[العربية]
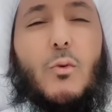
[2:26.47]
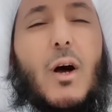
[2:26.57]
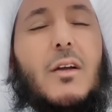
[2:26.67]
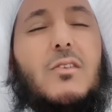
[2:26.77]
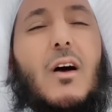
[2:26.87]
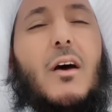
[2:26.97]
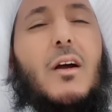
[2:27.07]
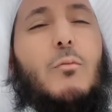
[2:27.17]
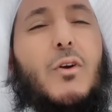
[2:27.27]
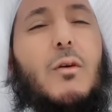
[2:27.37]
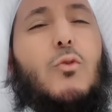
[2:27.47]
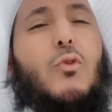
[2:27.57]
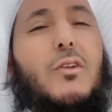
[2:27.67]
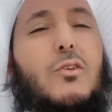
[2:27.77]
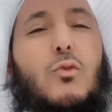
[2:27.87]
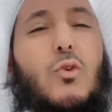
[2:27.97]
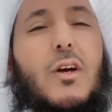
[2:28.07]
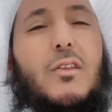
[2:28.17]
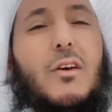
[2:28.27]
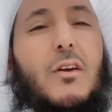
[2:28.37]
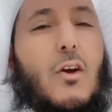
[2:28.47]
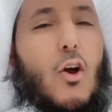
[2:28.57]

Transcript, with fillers: وأنت أرحم الراحمين أردده كثيرا